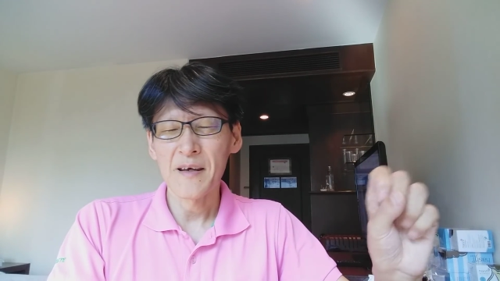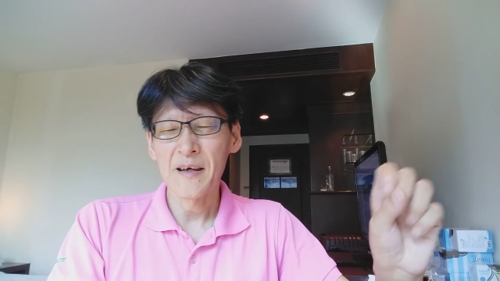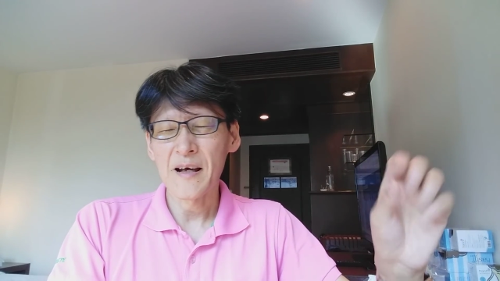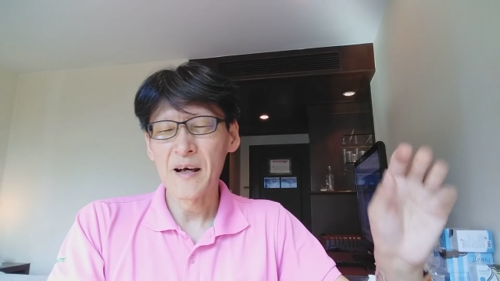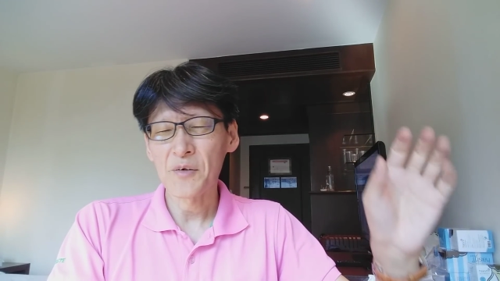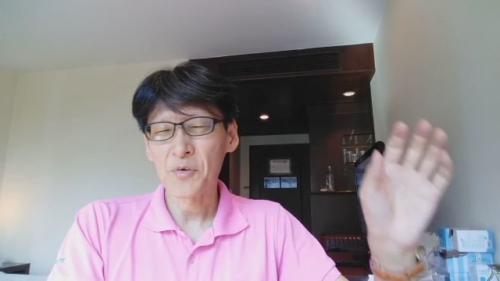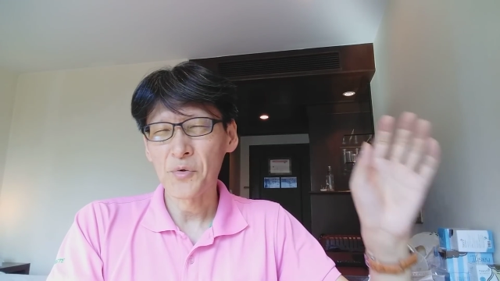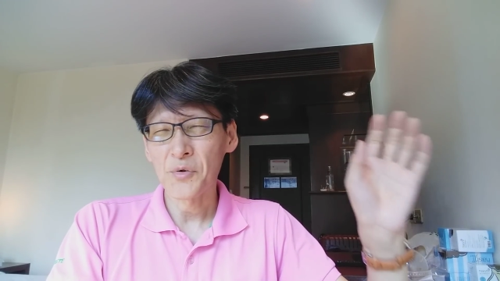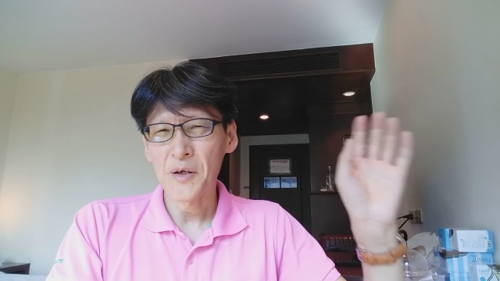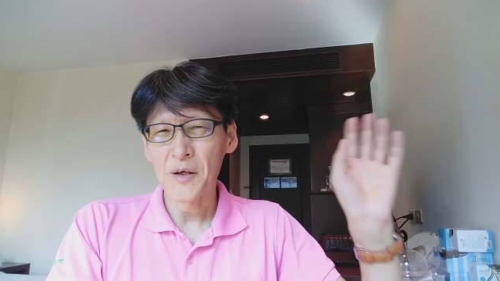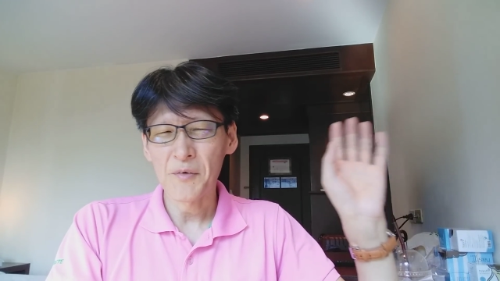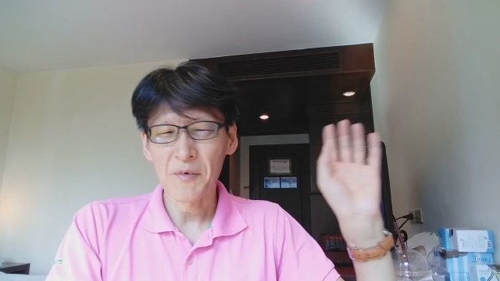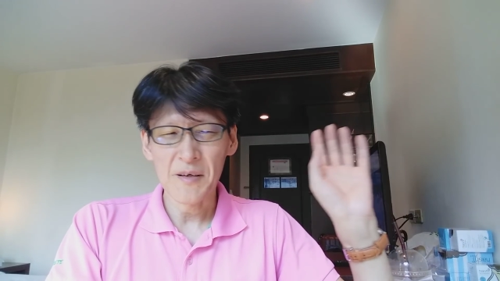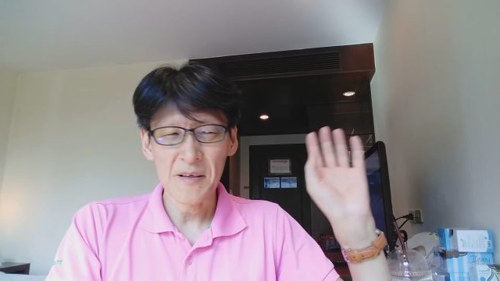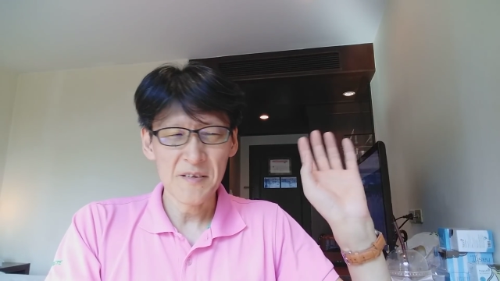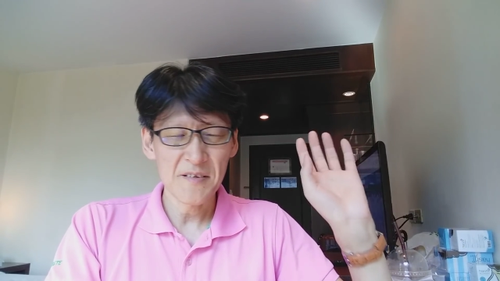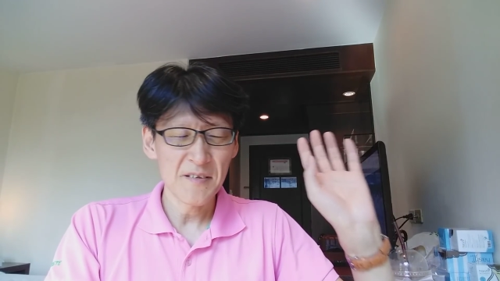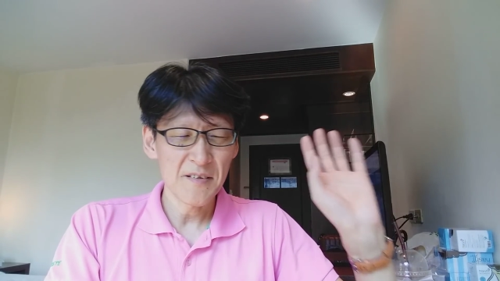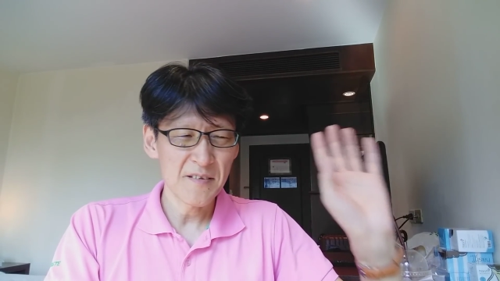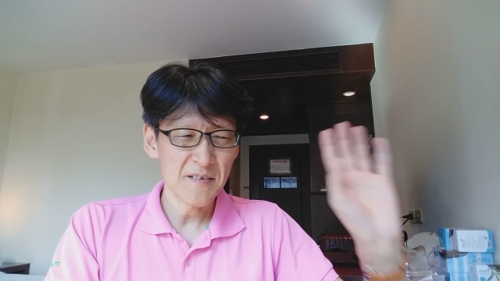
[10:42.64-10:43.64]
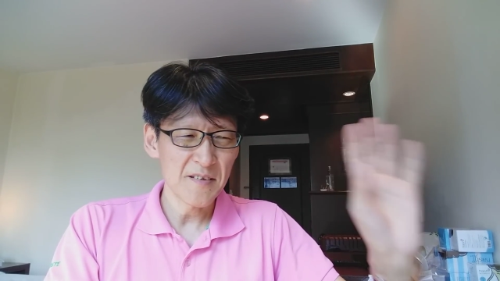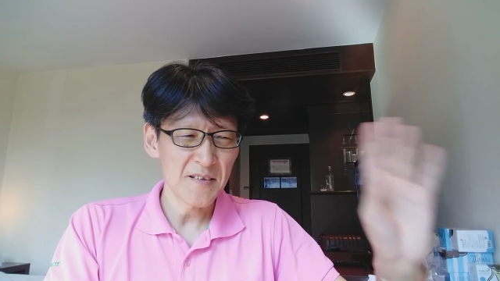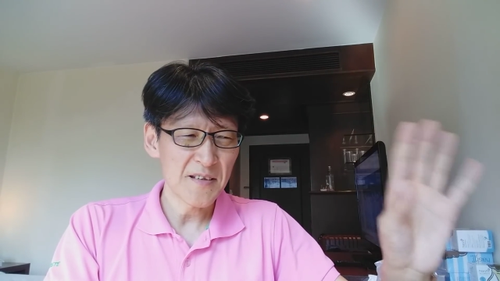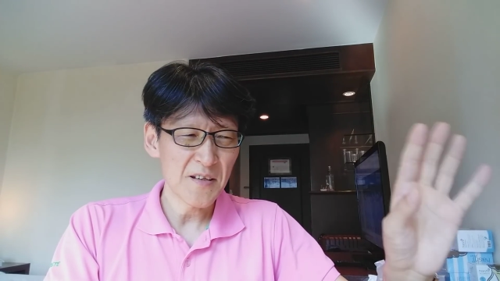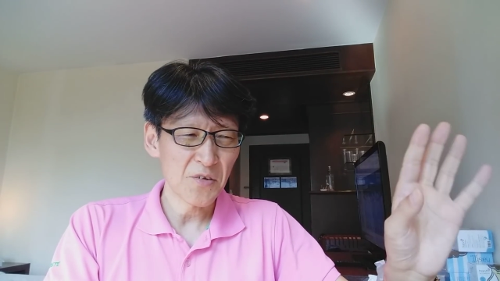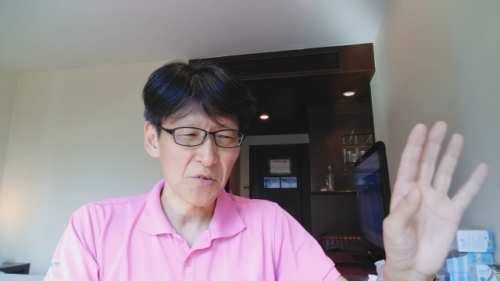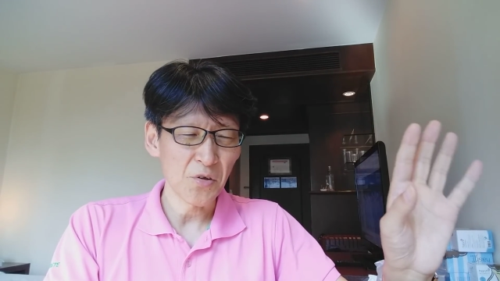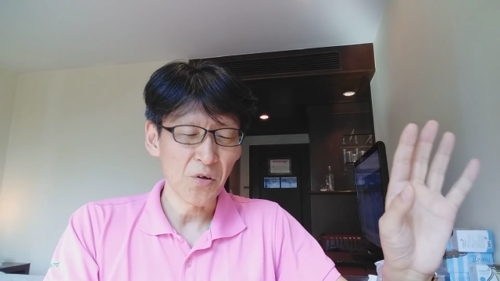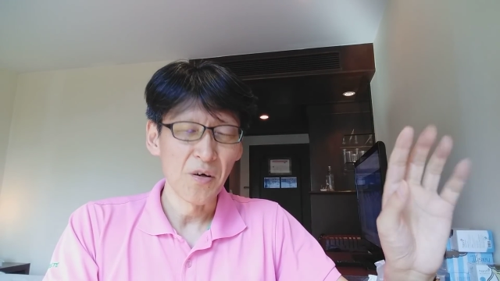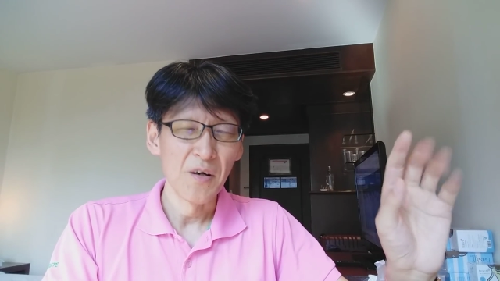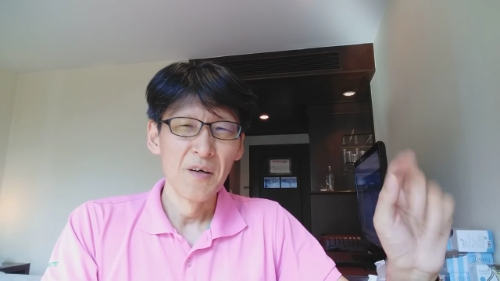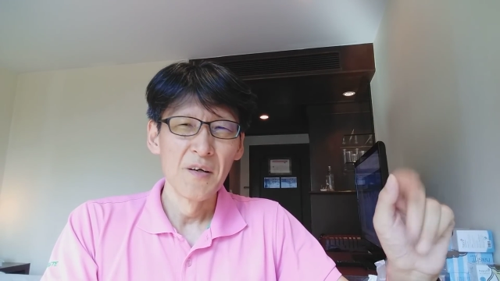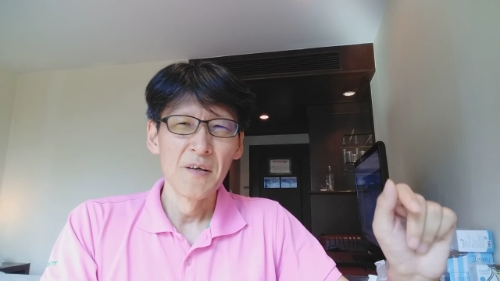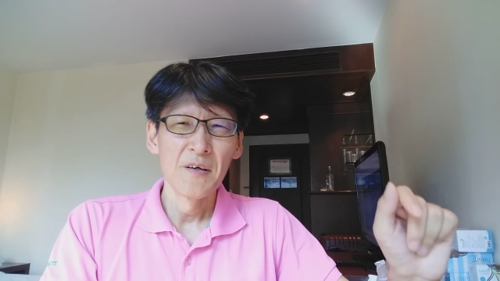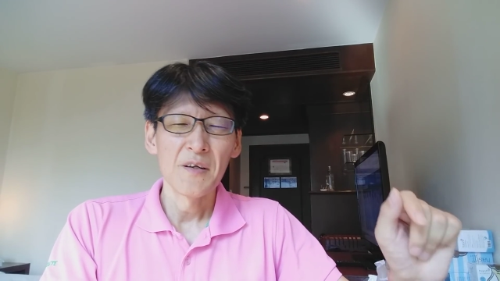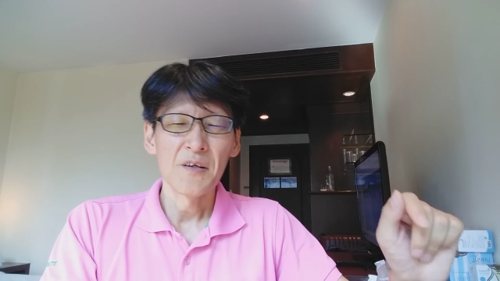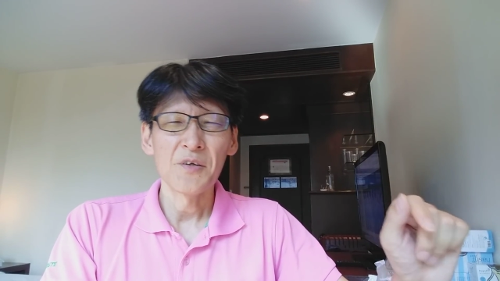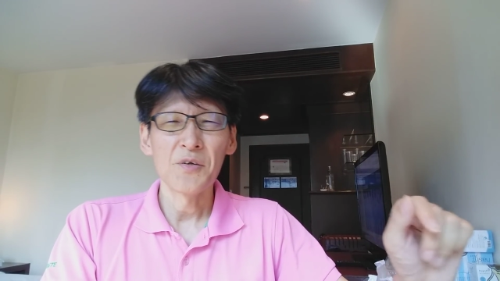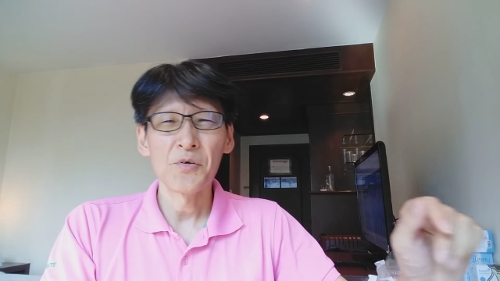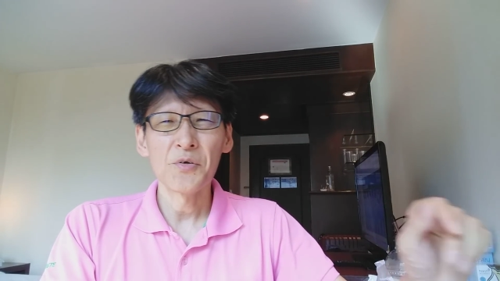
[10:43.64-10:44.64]
あるお家は敷いてると
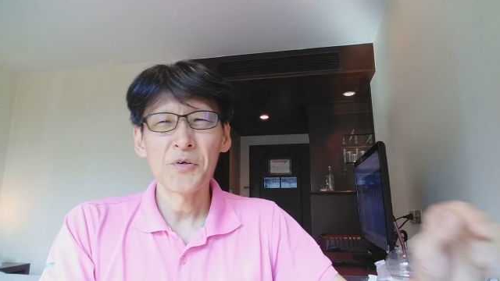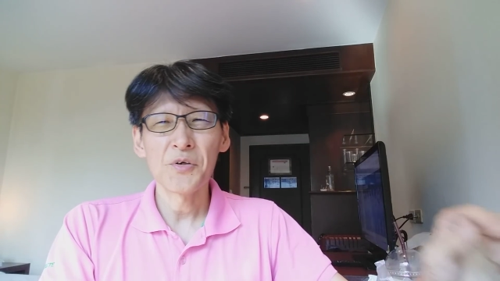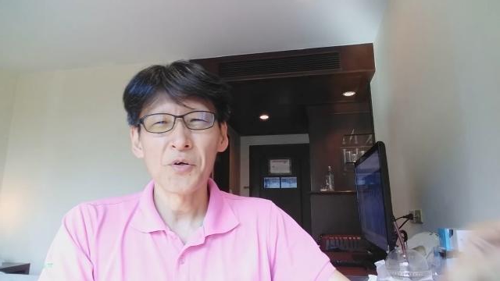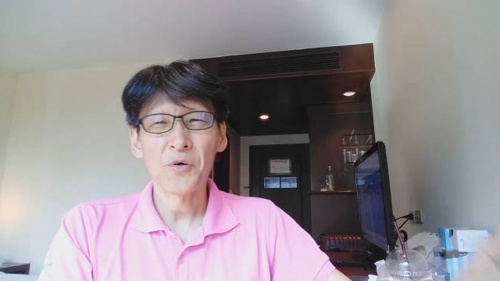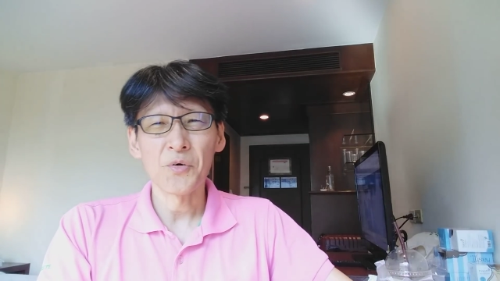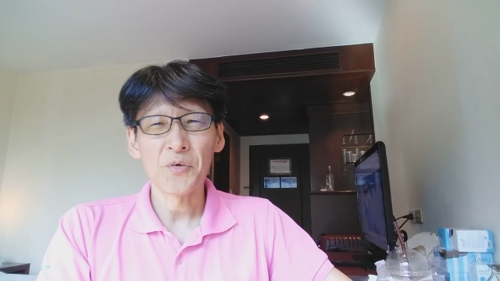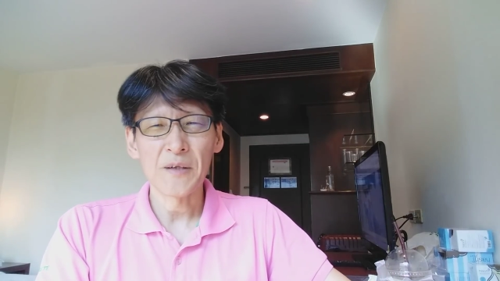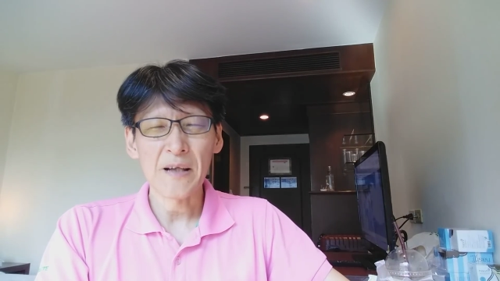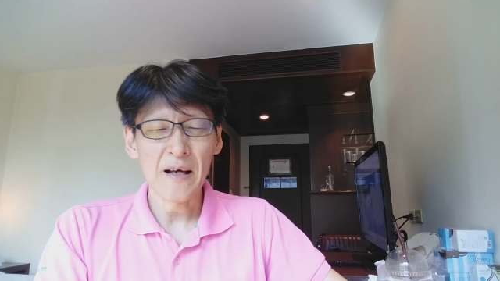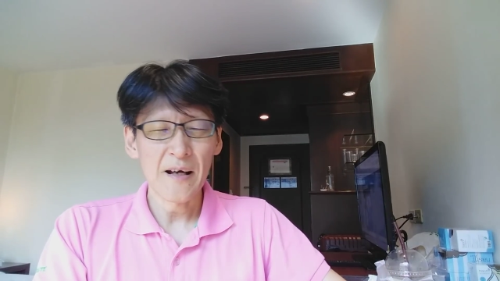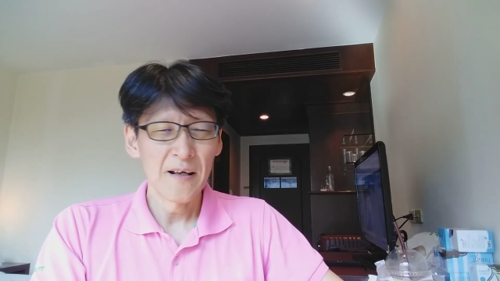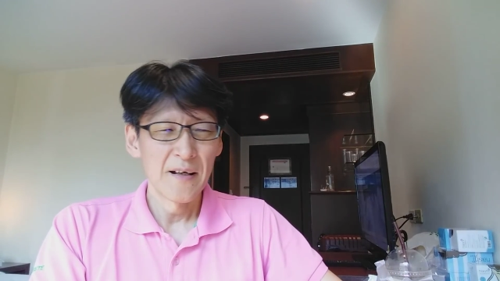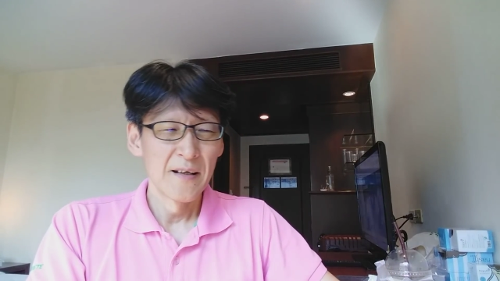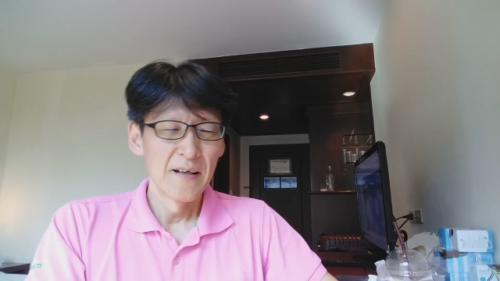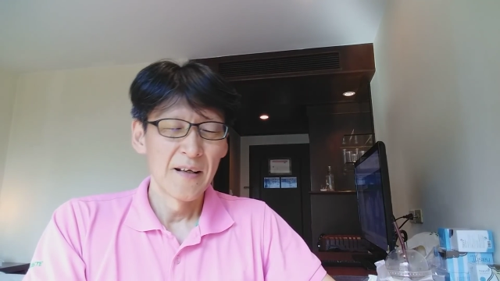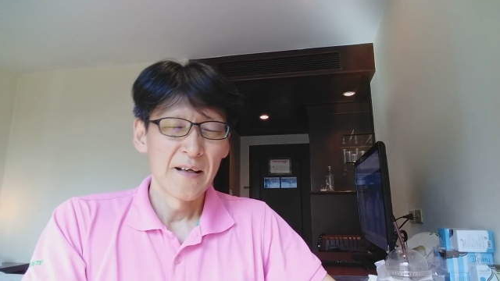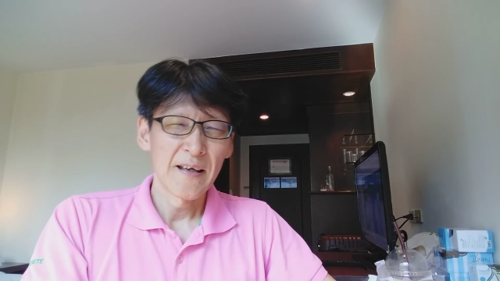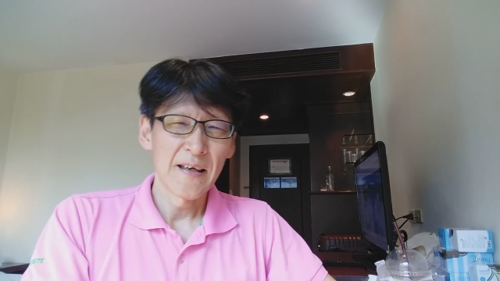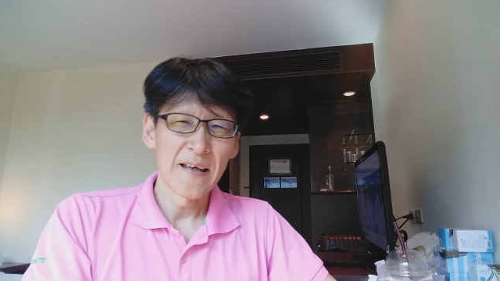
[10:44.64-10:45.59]
いうような